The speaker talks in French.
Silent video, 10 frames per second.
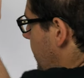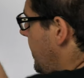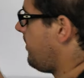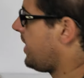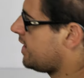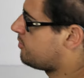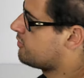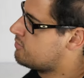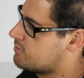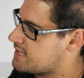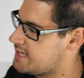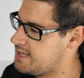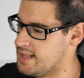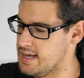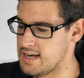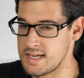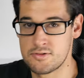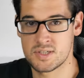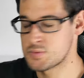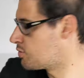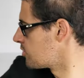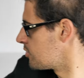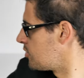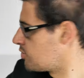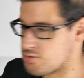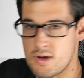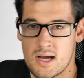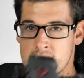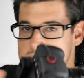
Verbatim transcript: l'appareil pour vous montrer. La deuxième chose, que ce soit